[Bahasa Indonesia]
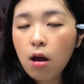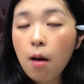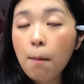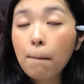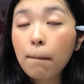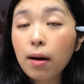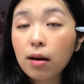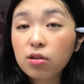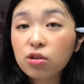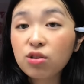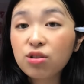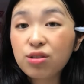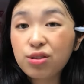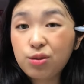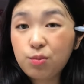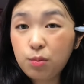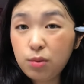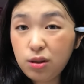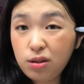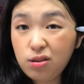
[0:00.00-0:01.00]
pas
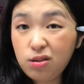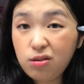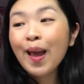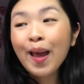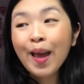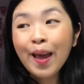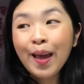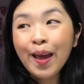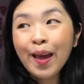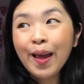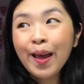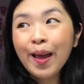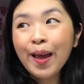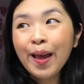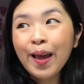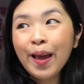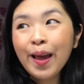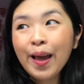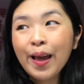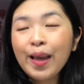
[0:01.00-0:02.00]
Christmas
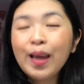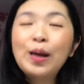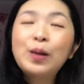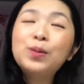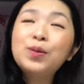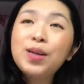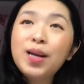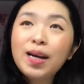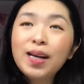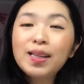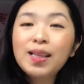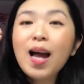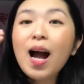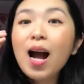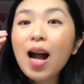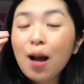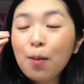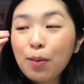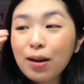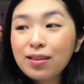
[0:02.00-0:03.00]
ya udah kita
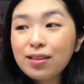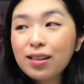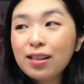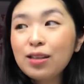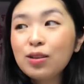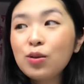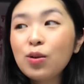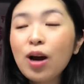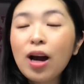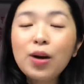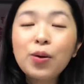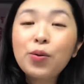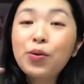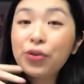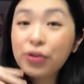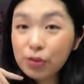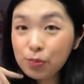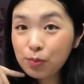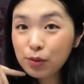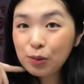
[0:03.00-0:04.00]
anggap aja ini tuh kado
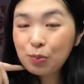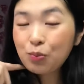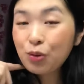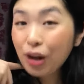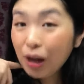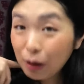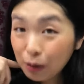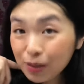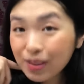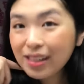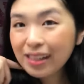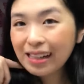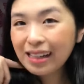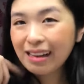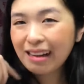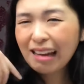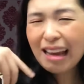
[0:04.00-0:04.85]
Christmas buat aku sendiri.